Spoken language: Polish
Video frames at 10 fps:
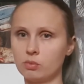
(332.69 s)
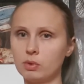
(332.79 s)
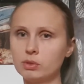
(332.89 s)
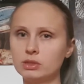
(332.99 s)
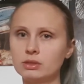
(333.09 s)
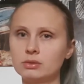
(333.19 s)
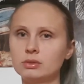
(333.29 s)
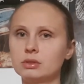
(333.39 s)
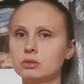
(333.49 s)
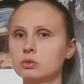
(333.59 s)
Małe dziecko
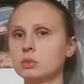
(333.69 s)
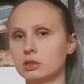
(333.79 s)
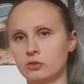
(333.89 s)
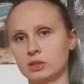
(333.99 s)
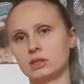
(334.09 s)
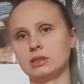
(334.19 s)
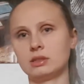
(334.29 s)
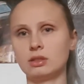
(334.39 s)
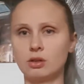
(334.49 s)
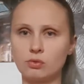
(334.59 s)
nie rozumie kwestii
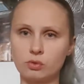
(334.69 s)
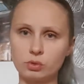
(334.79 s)
zdrowo,